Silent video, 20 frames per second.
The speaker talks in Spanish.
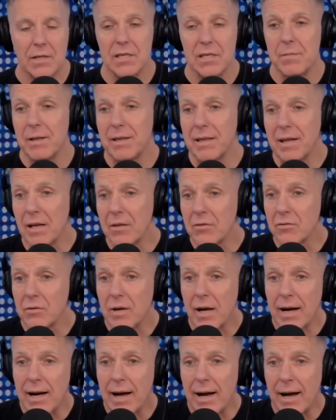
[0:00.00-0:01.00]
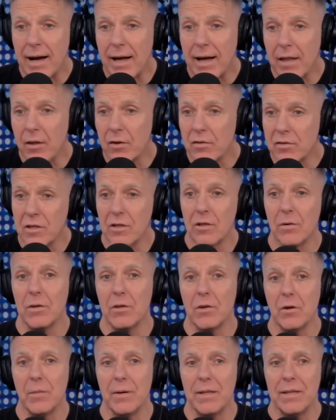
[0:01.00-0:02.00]
si me tirás una caja de
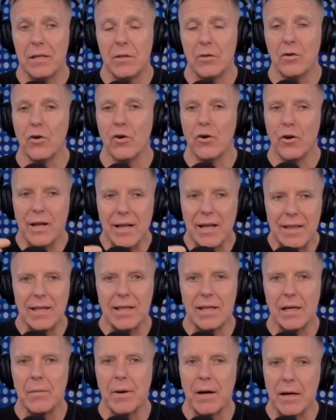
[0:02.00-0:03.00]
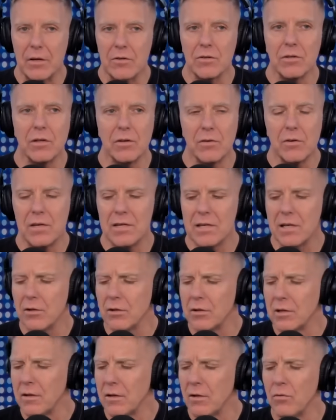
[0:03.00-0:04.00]
222 patitos, con este tema que yo te estoy
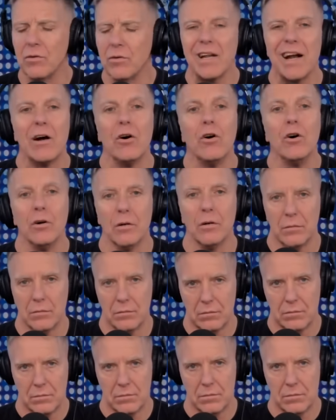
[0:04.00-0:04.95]
diciendo, te tiro un dragón.